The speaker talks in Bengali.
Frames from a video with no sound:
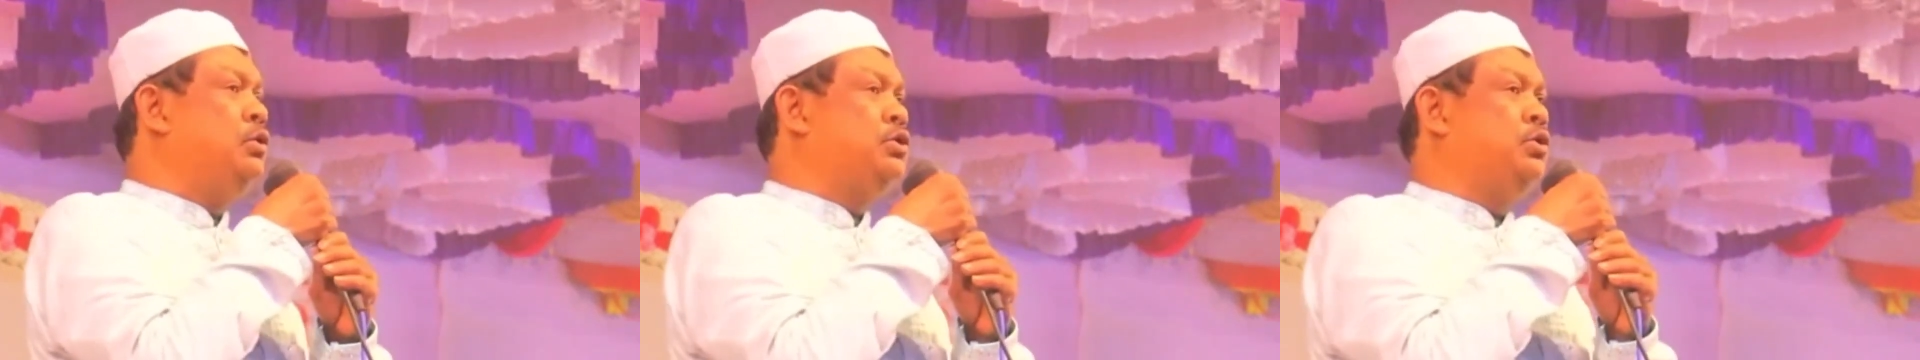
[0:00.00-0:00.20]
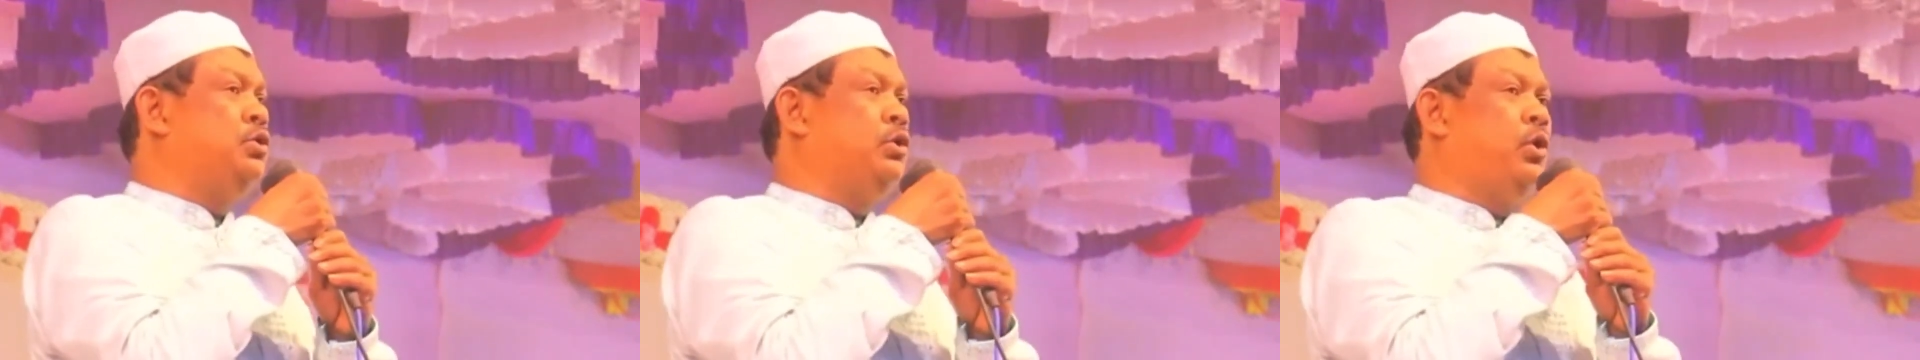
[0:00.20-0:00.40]

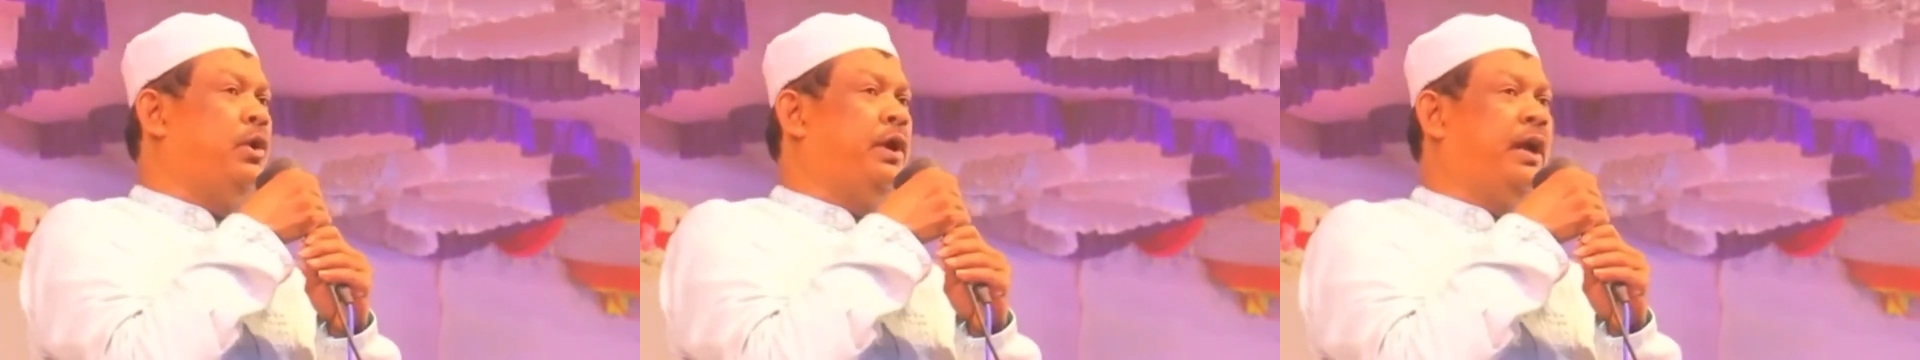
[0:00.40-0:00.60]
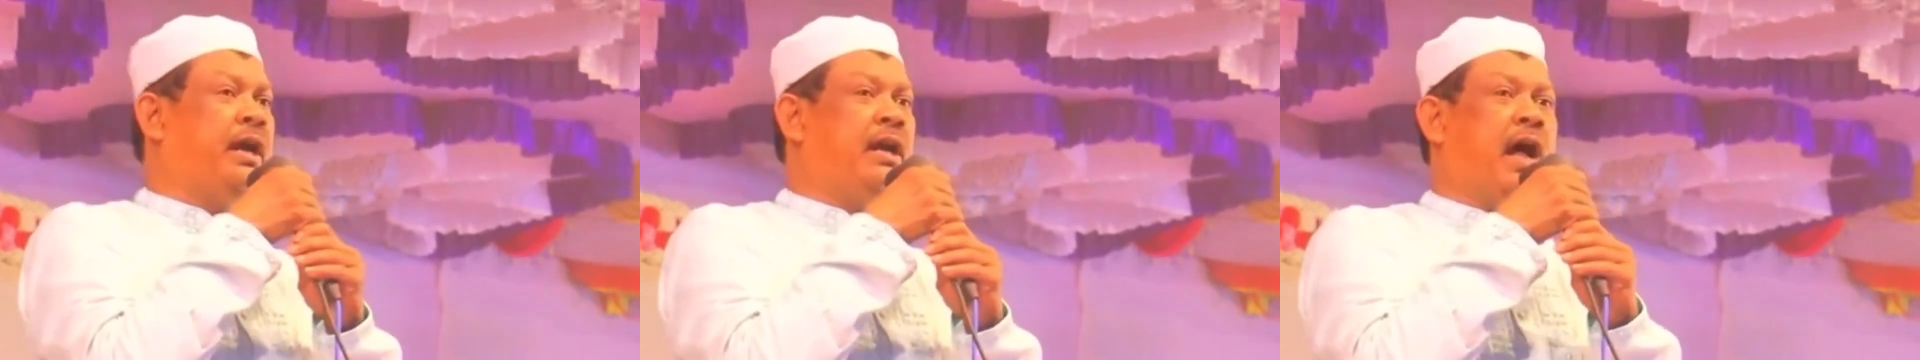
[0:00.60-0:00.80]
উঁচু
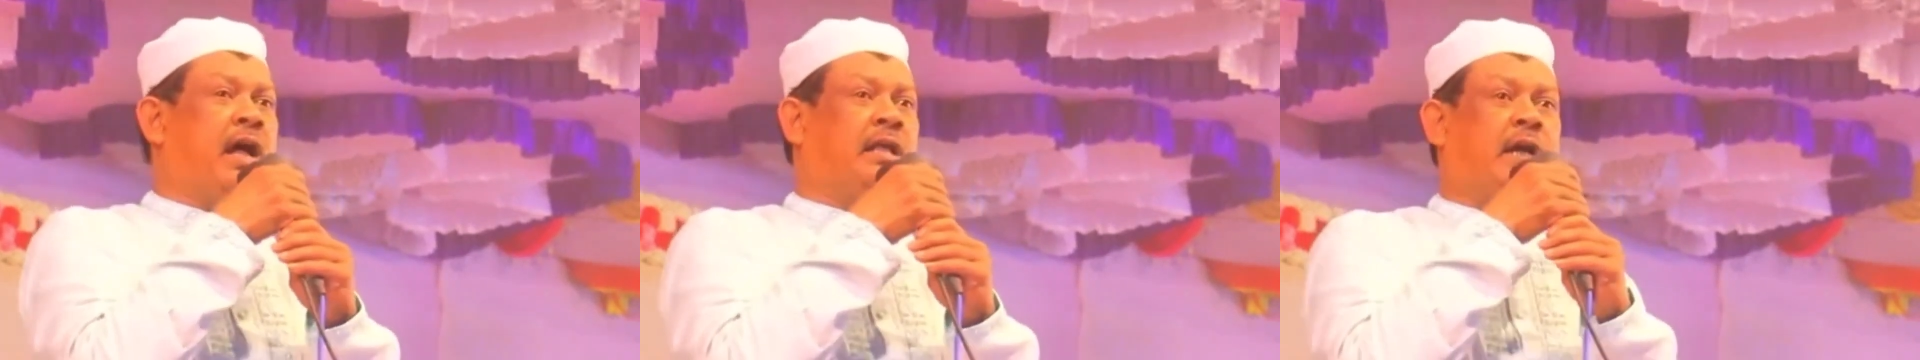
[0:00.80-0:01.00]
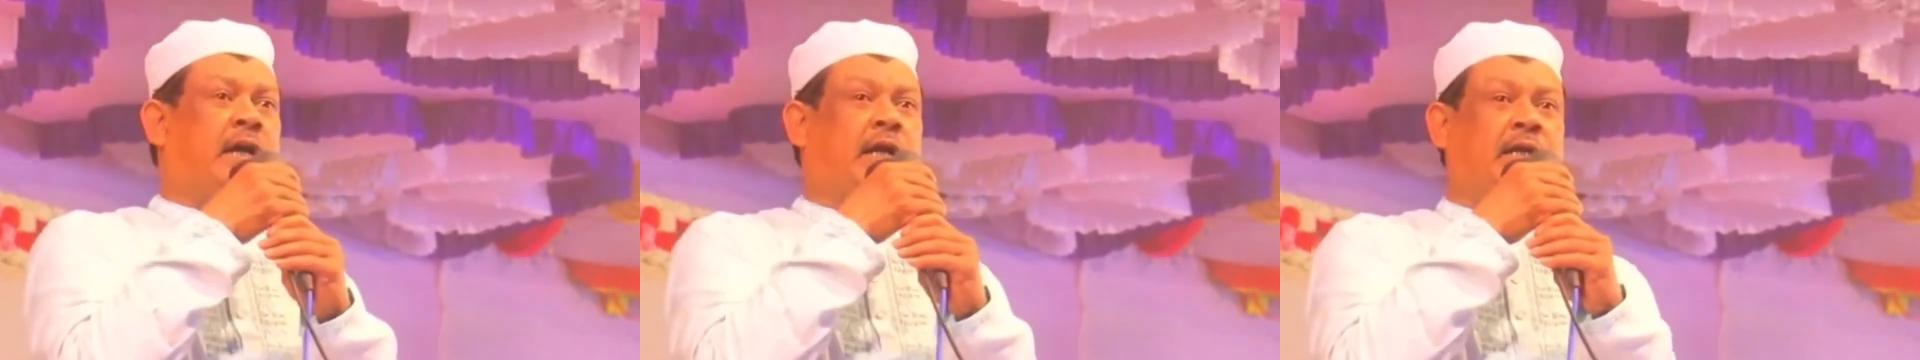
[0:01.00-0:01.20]
করে
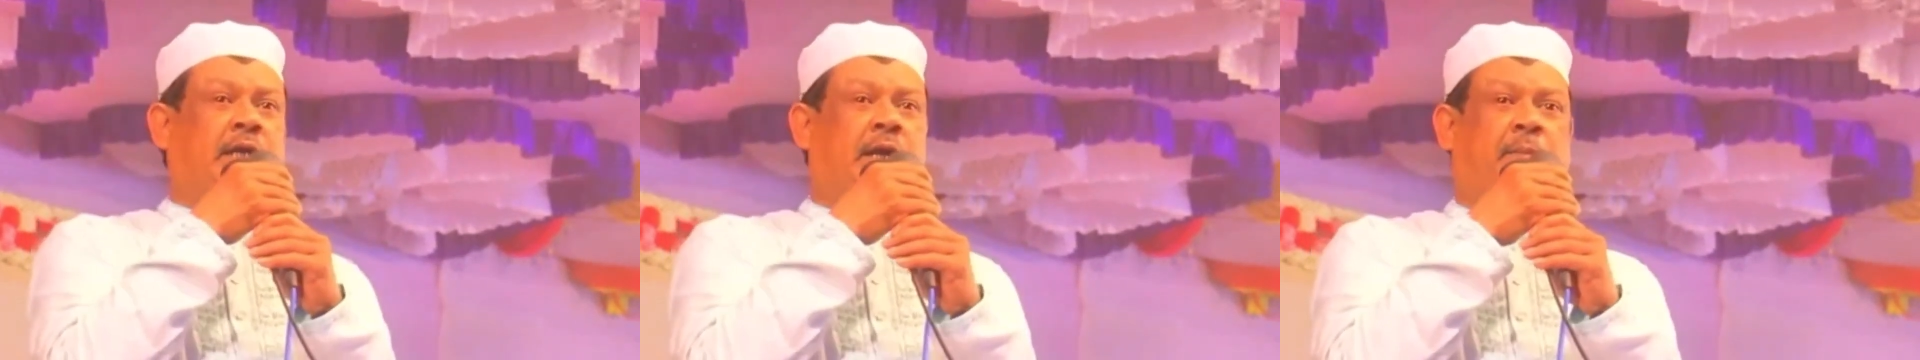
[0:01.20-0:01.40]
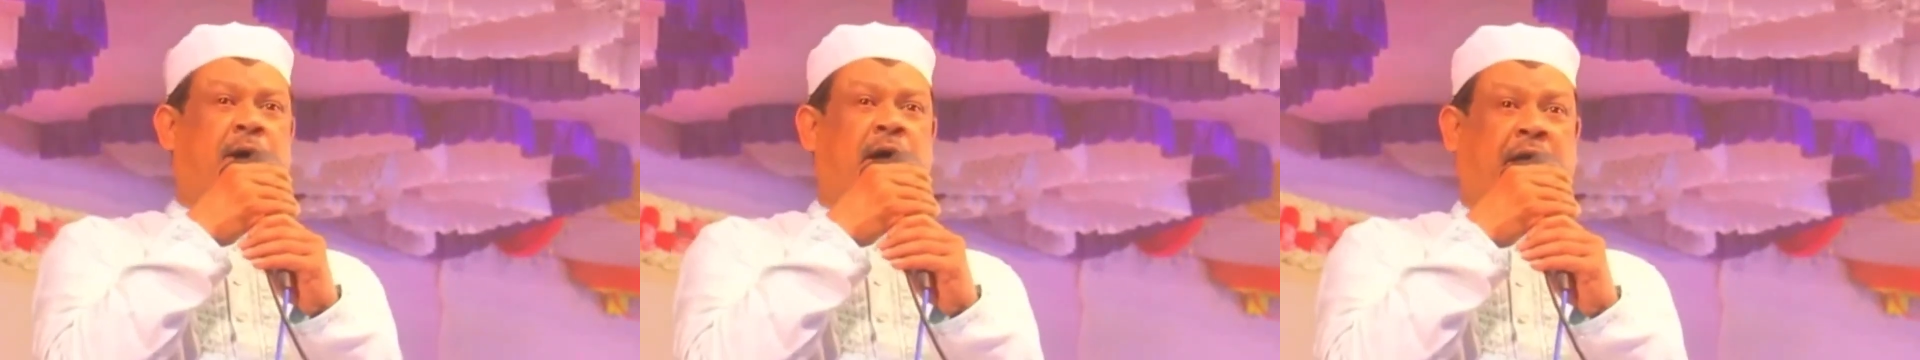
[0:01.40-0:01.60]
না
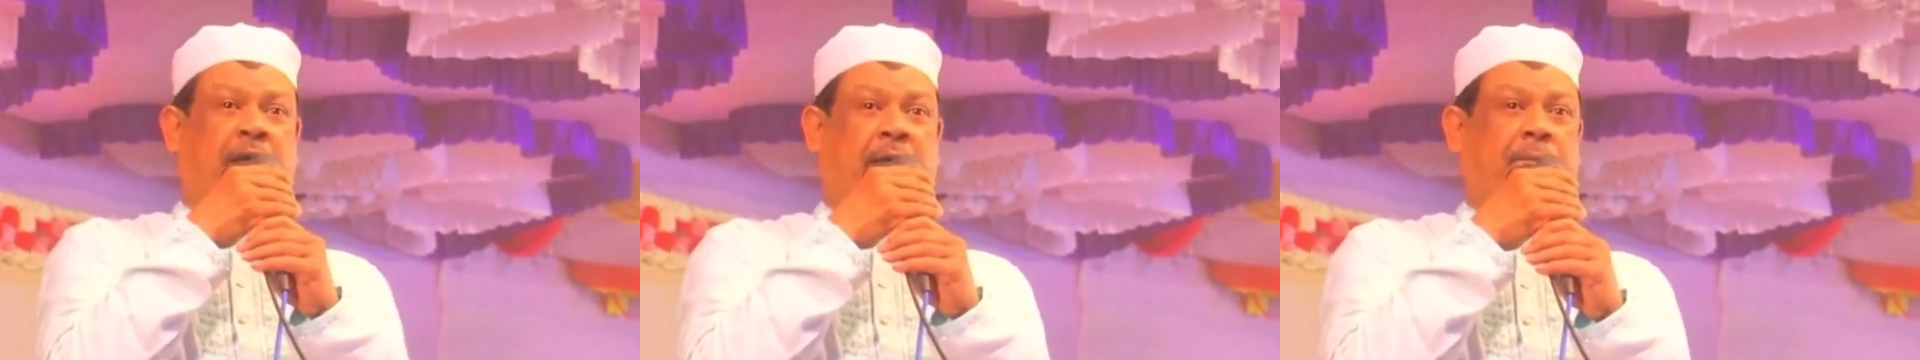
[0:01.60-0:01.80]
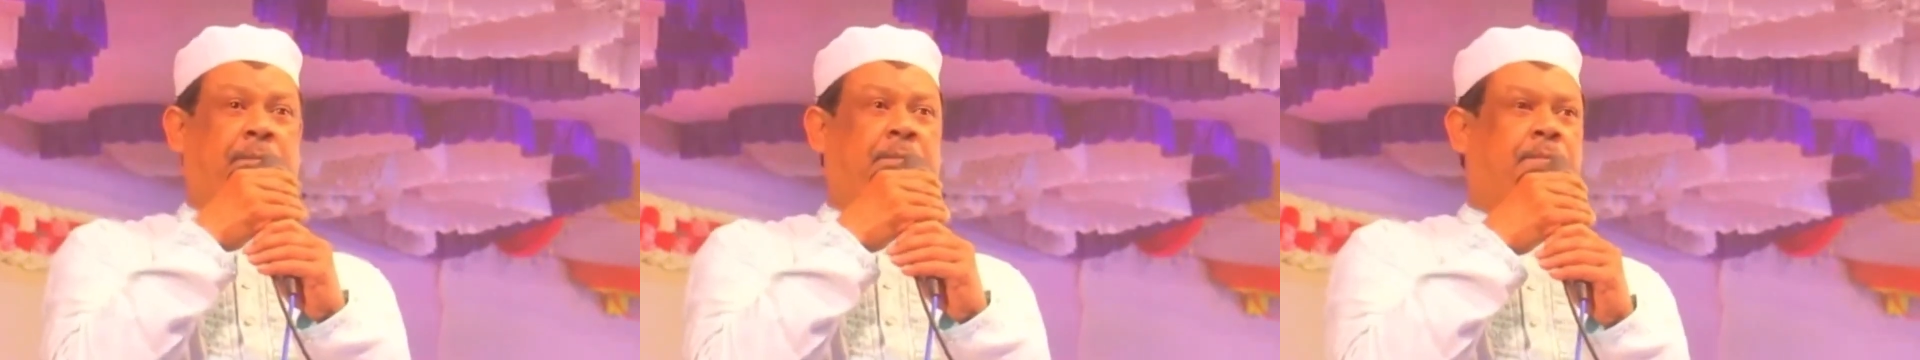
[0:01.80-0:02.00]
দাঁড়াতে
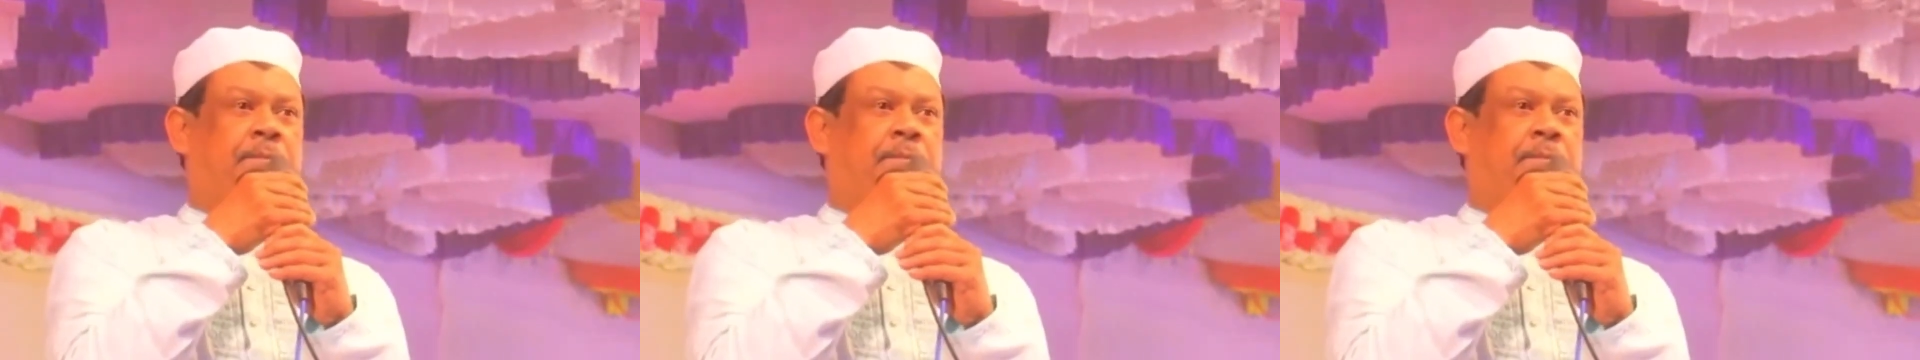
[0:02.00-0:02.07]
পারে